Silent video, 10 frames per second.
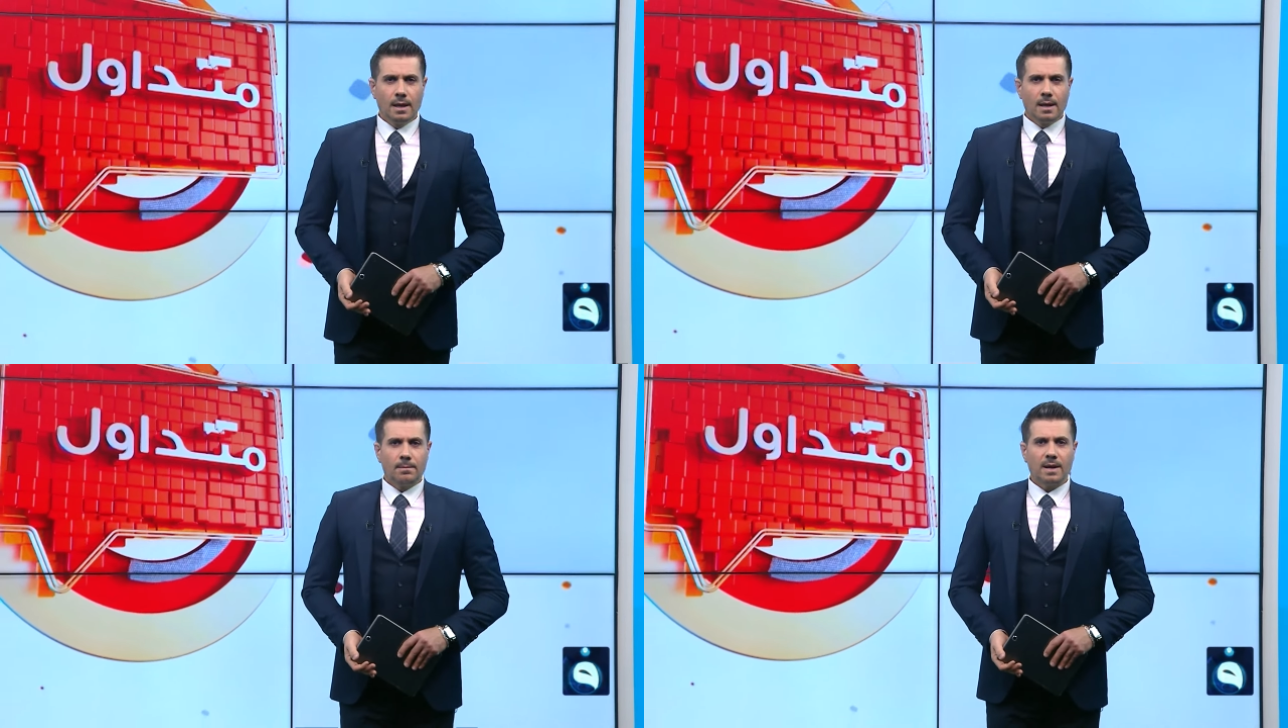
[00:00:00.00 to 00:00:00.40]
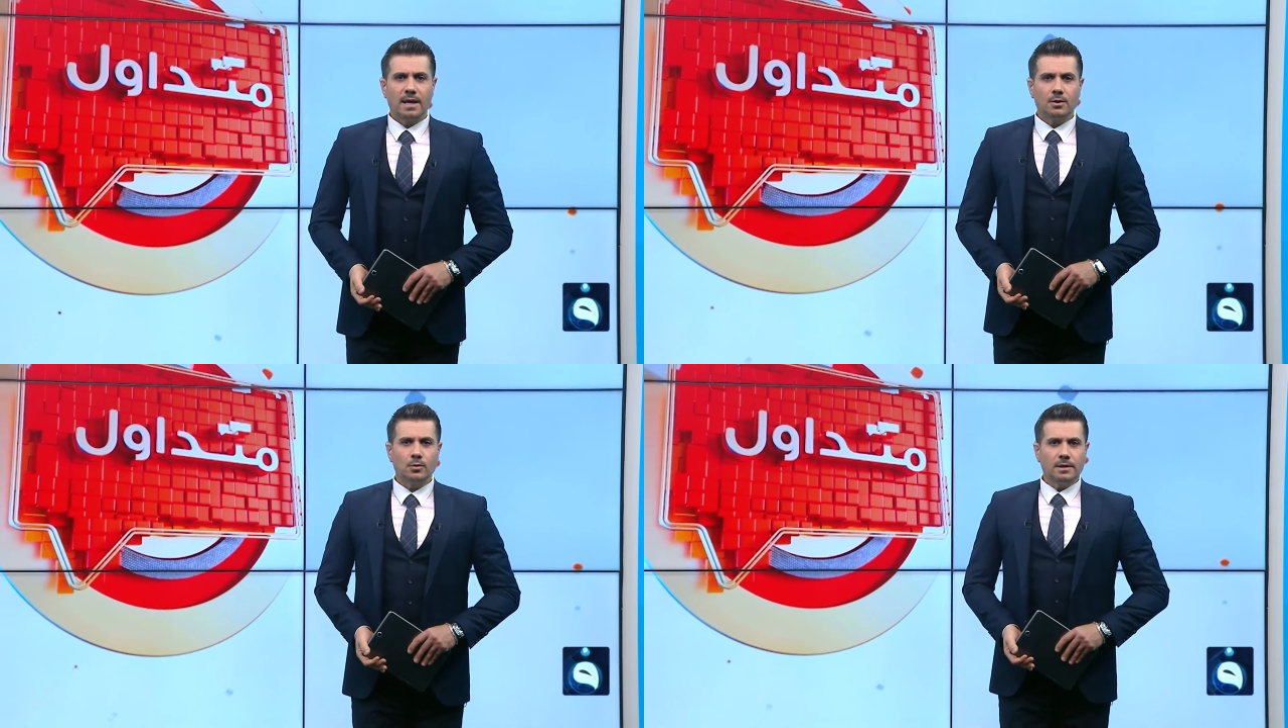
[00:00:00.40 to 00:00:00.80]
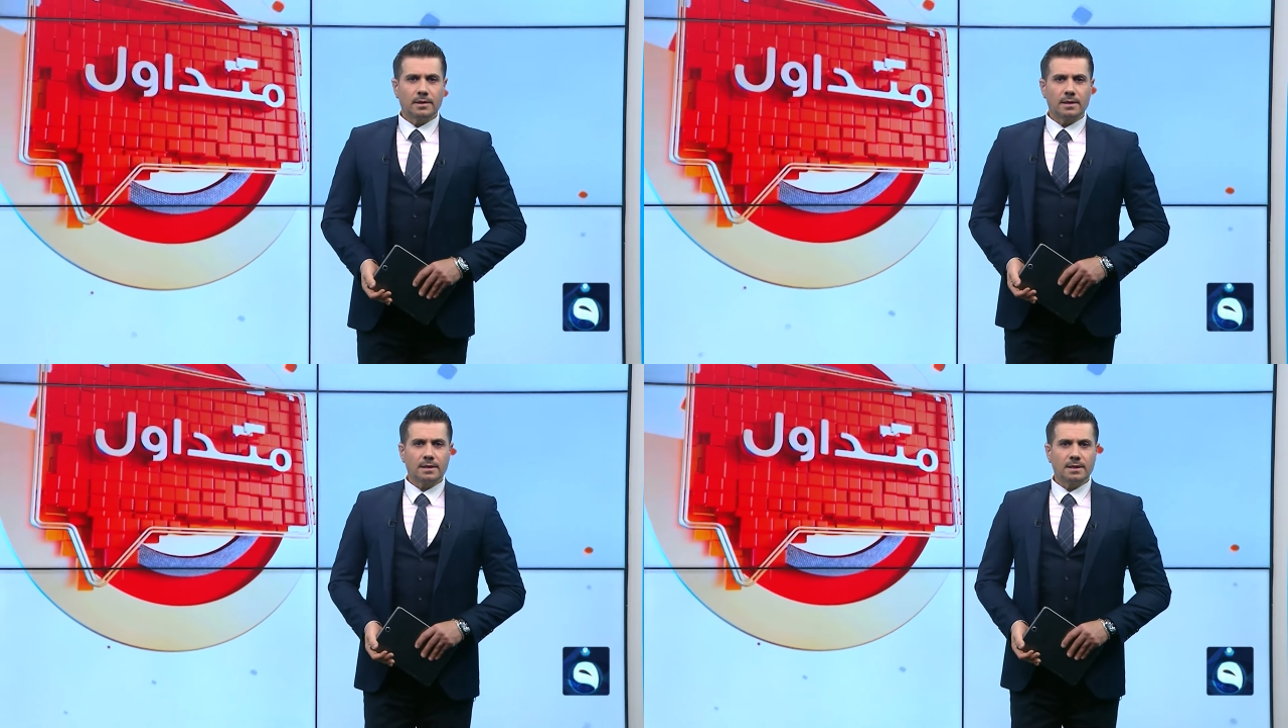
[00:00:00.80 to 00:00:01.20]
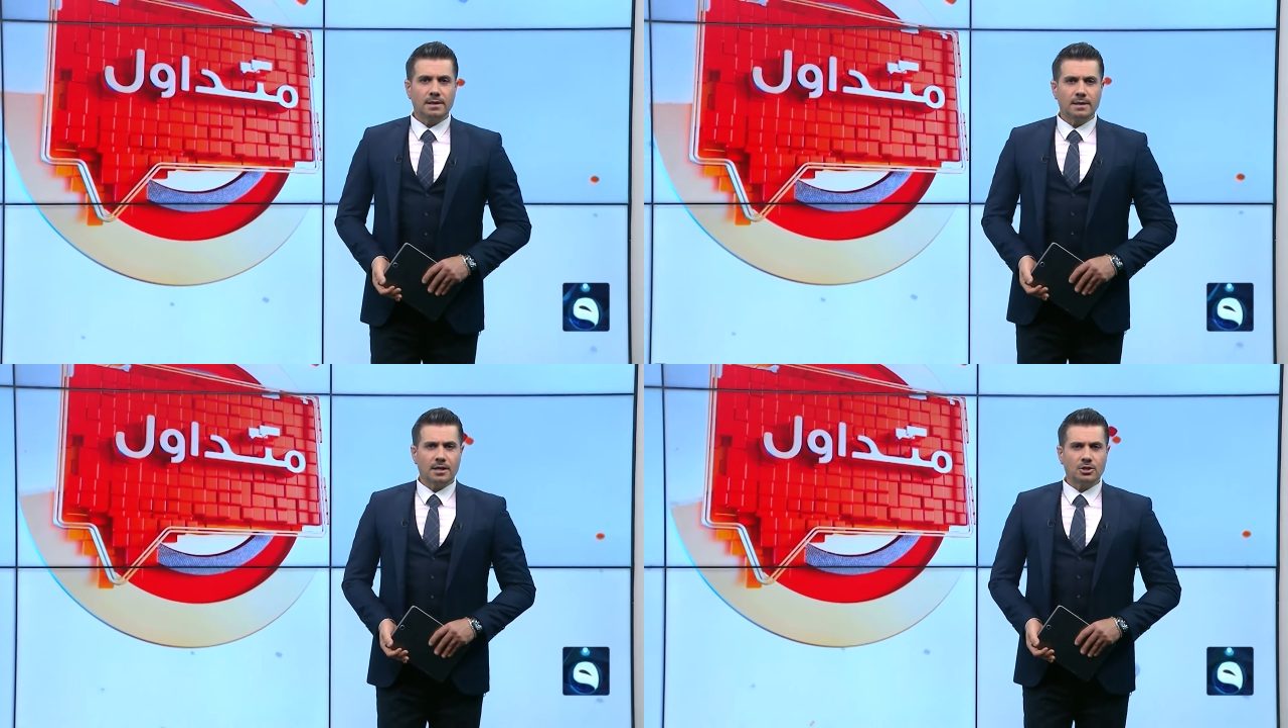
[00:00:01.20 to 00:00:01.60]
ملايين
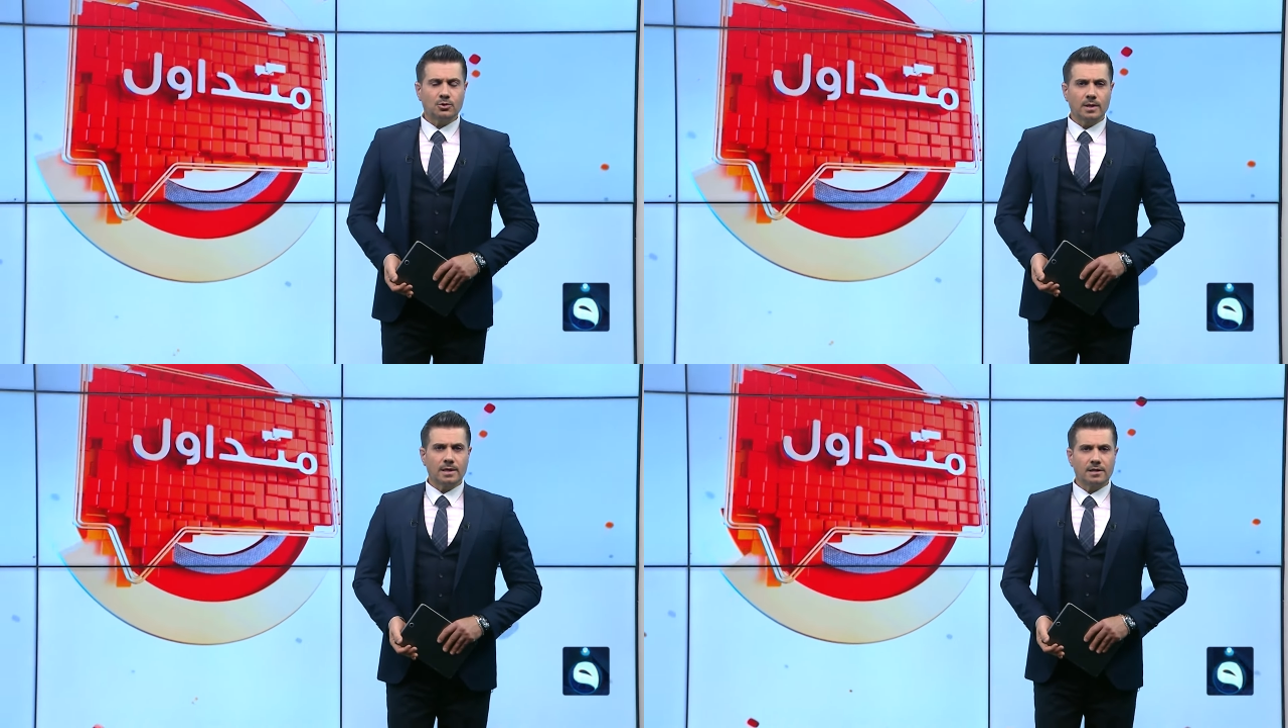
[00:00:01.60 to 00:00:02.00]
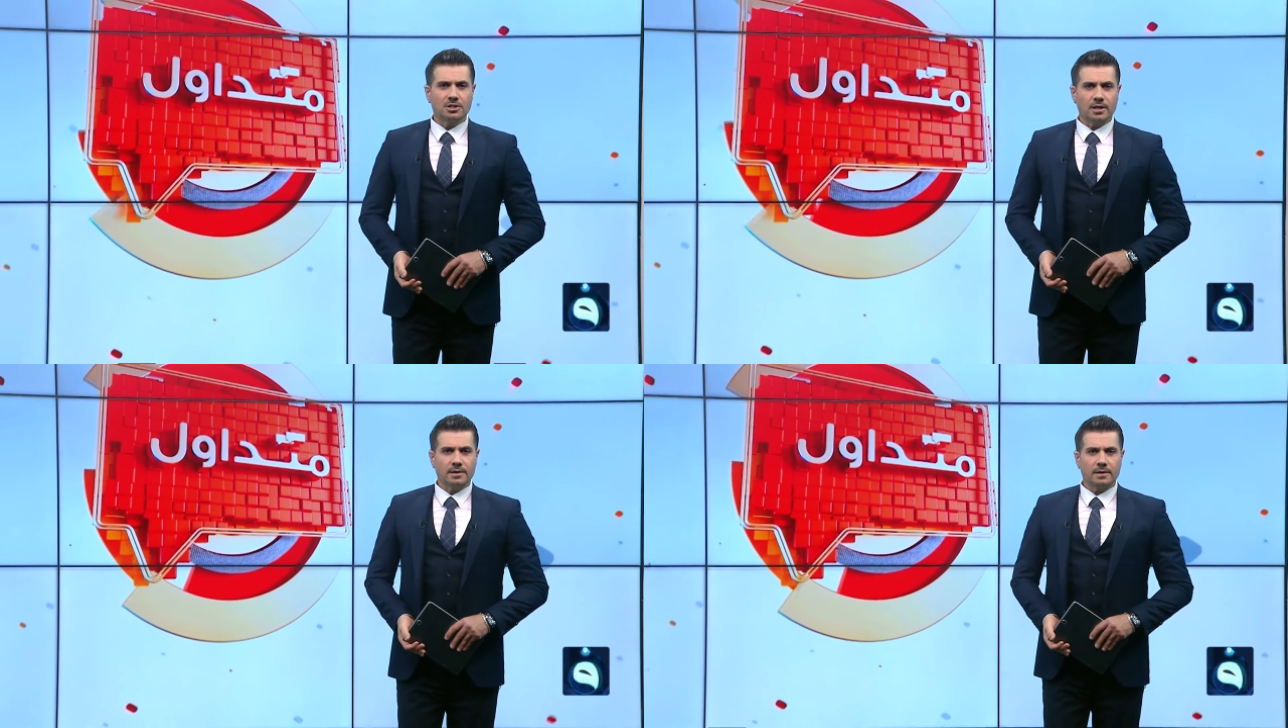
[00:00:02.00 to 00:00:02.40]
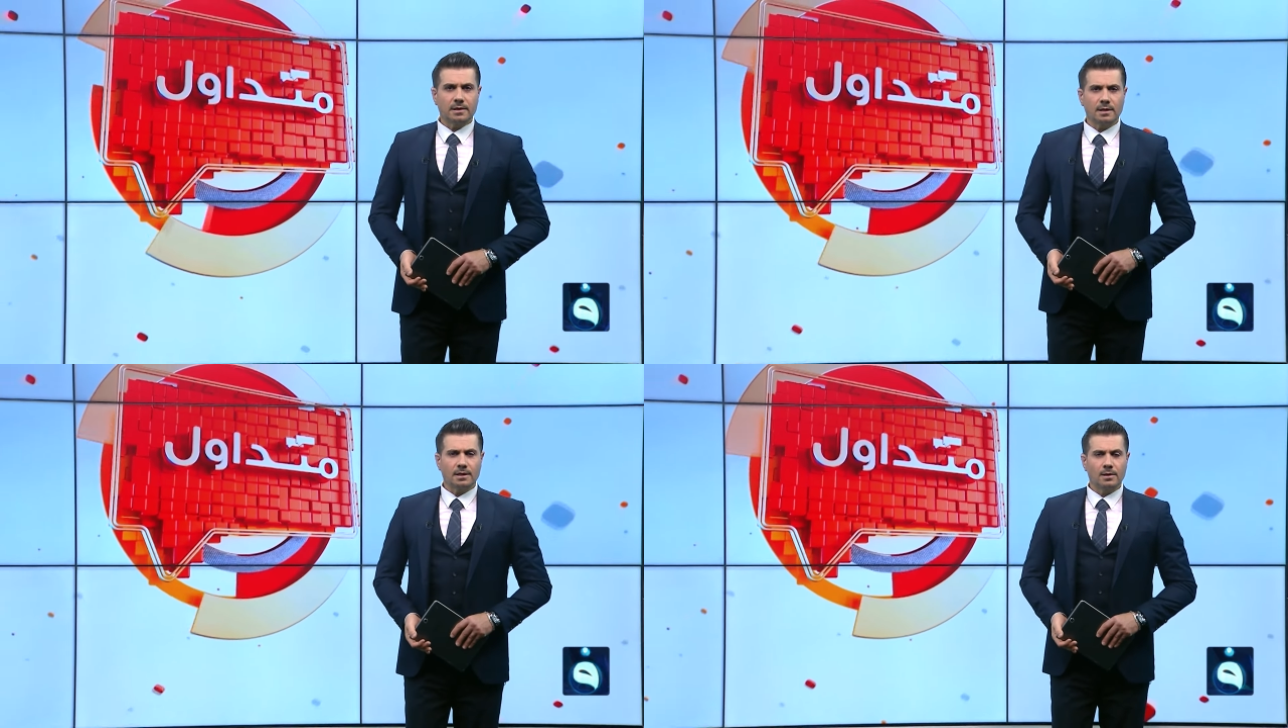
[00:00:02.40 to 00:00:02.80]
العراقيين يعيشون خارج العراق